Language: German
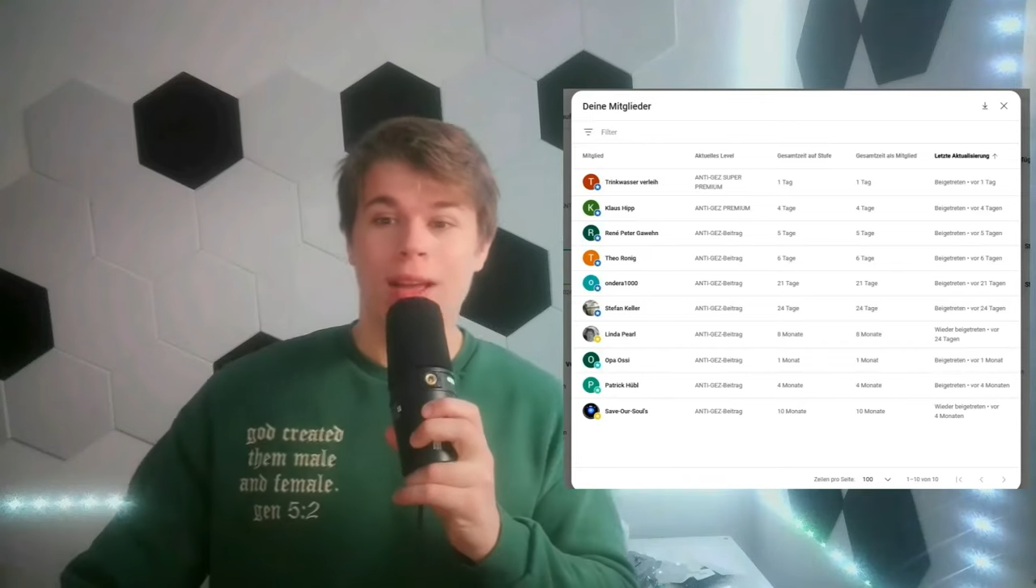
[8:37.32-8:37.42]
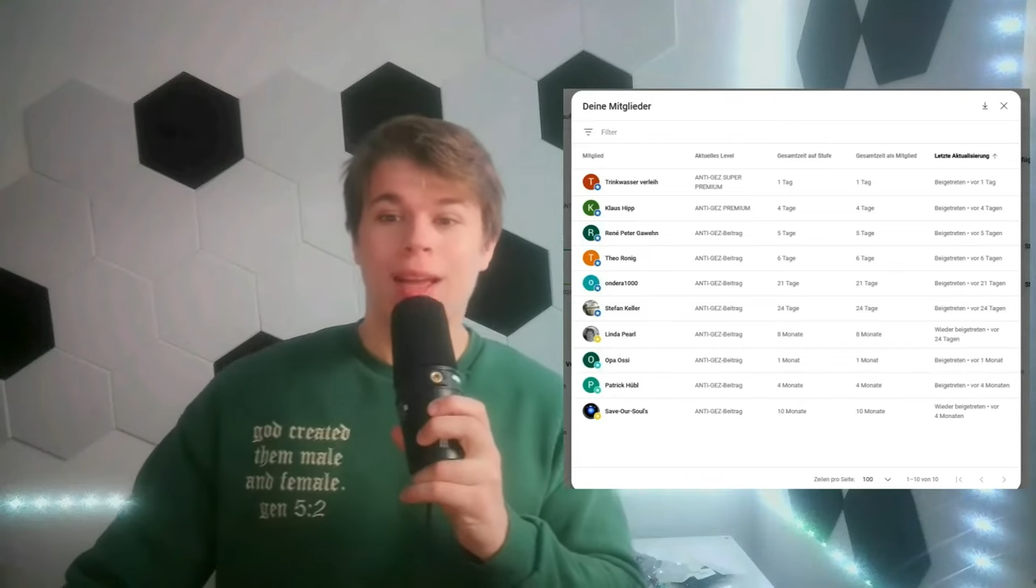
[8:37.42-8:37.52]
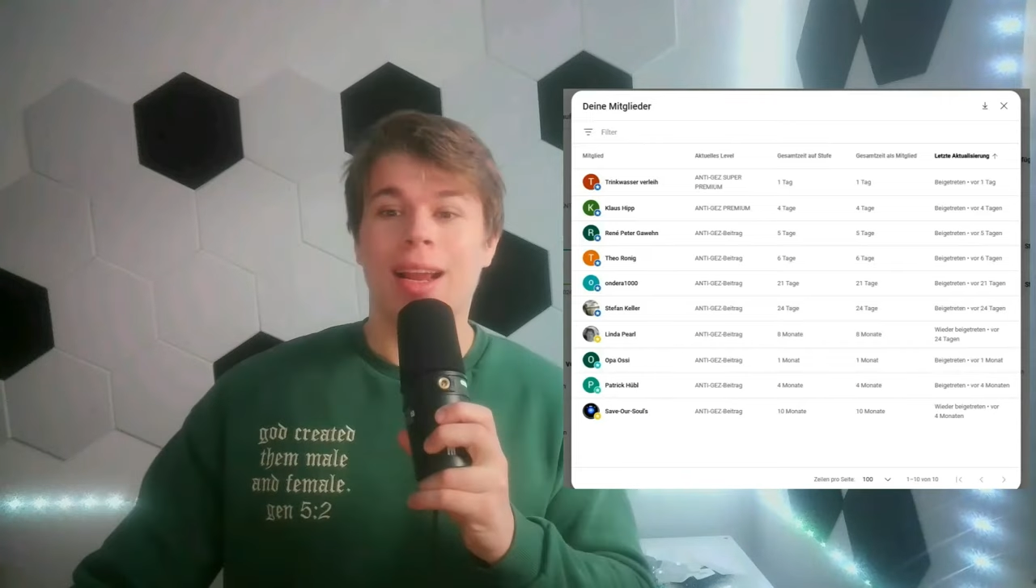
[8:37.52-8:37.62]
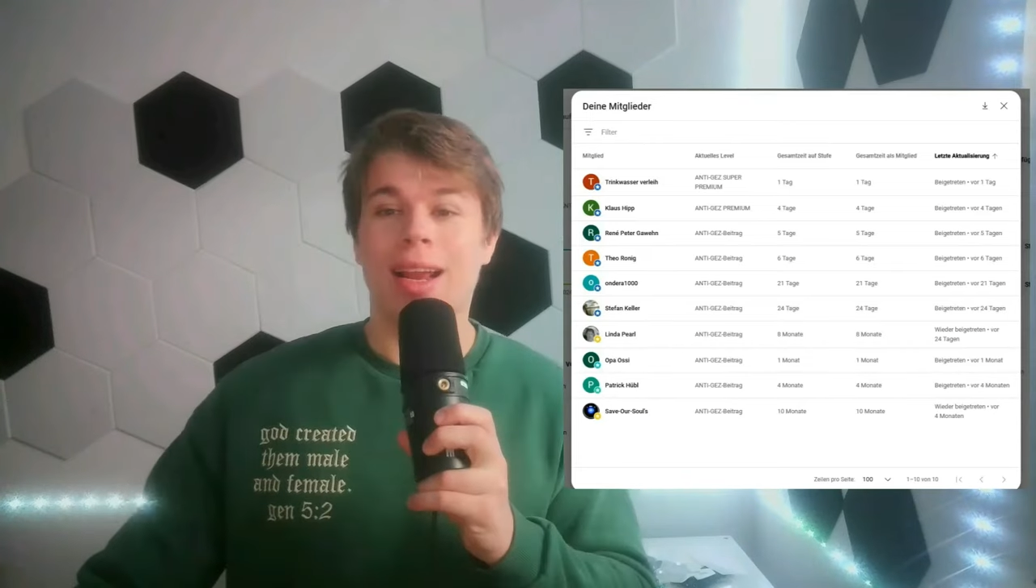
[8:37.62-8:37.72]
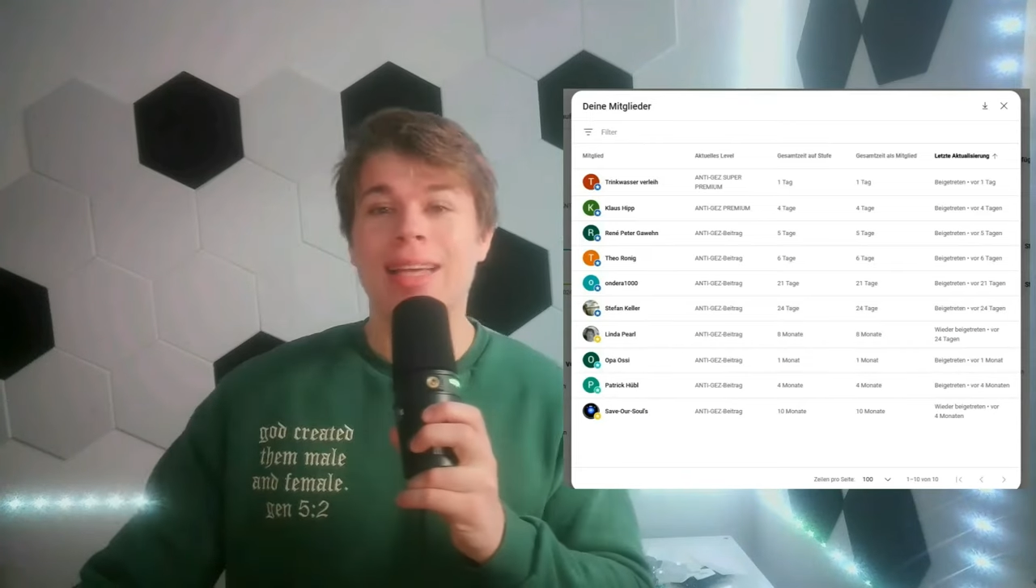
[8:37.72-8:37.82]

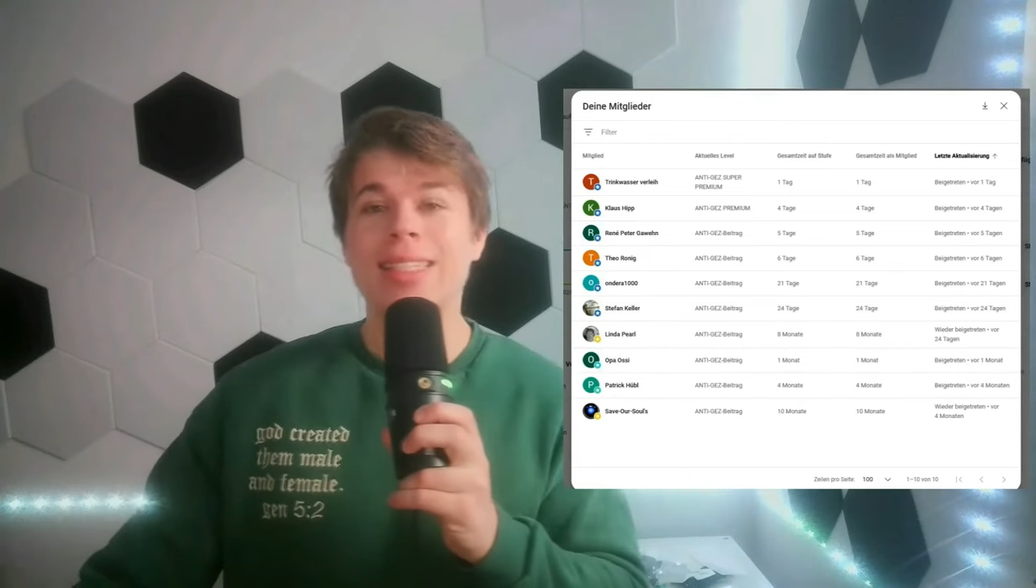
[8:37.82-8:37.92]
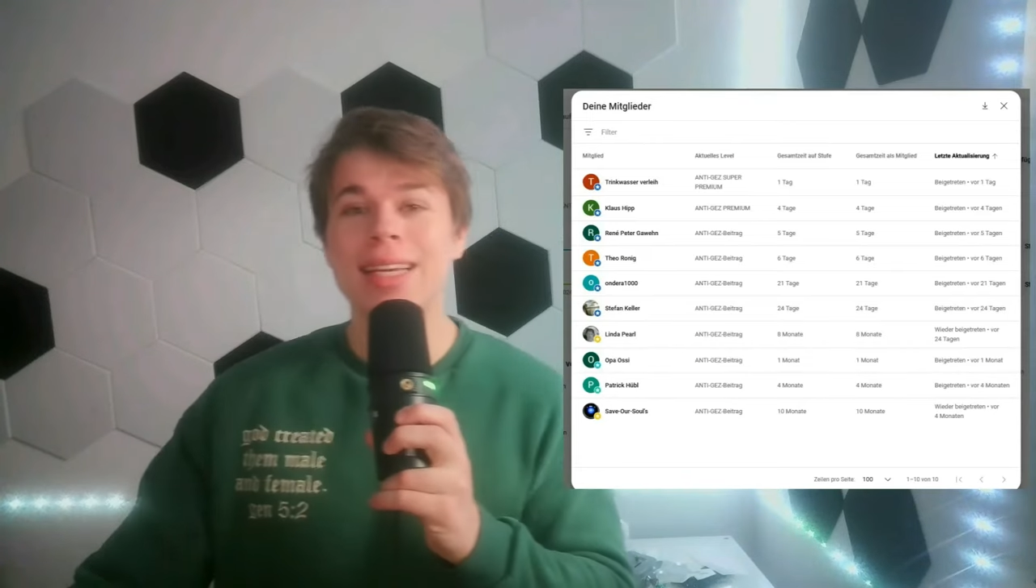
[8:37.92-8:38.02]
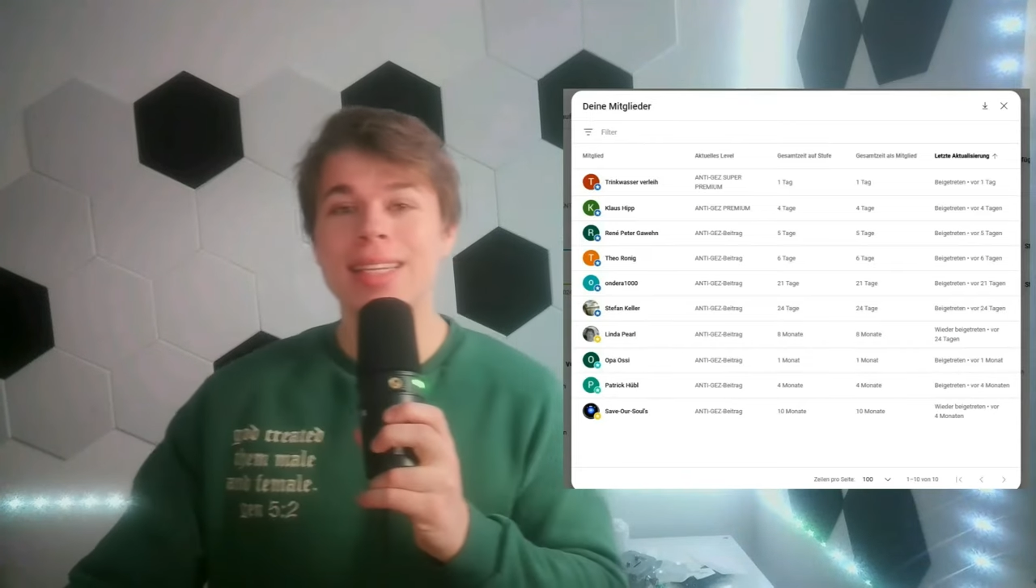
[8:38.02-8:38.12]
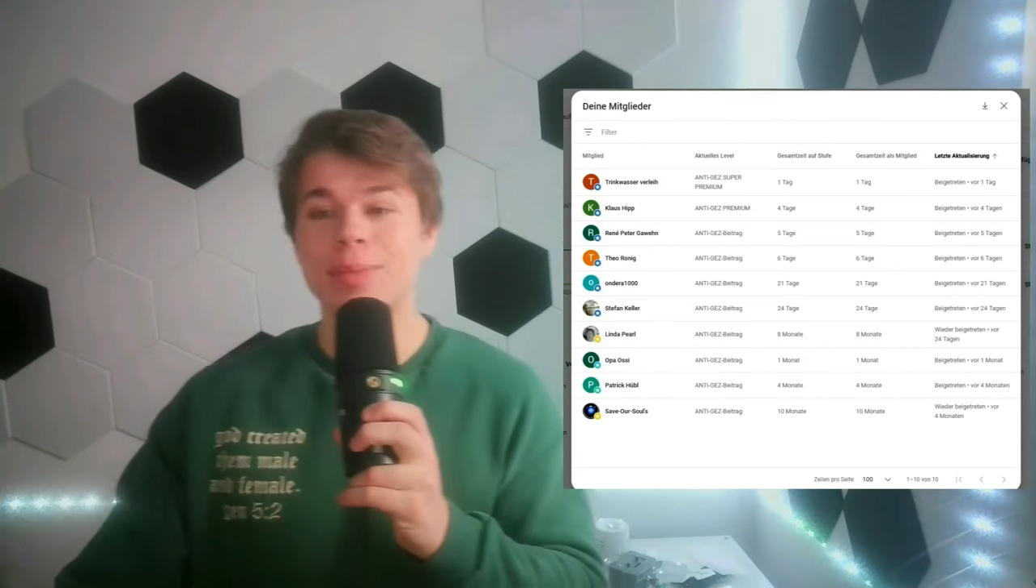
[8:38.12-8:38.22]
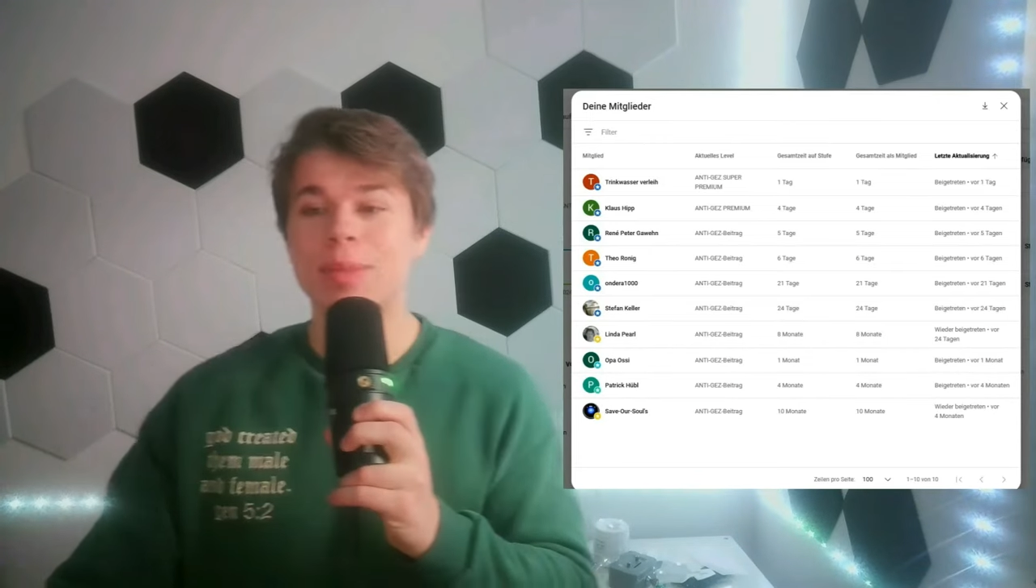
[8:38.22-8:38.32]
Gleich
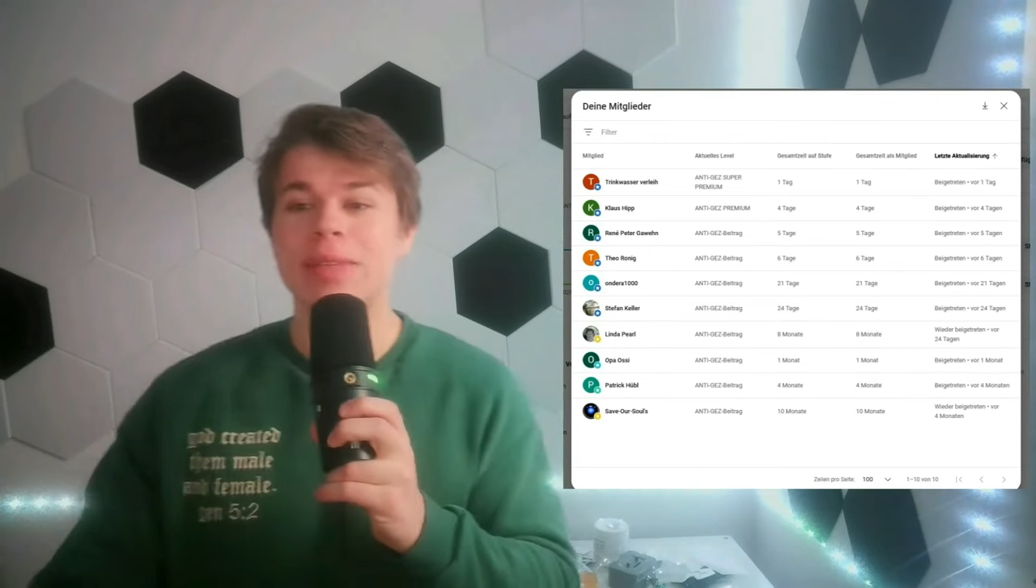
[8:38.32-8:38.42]
geht es mit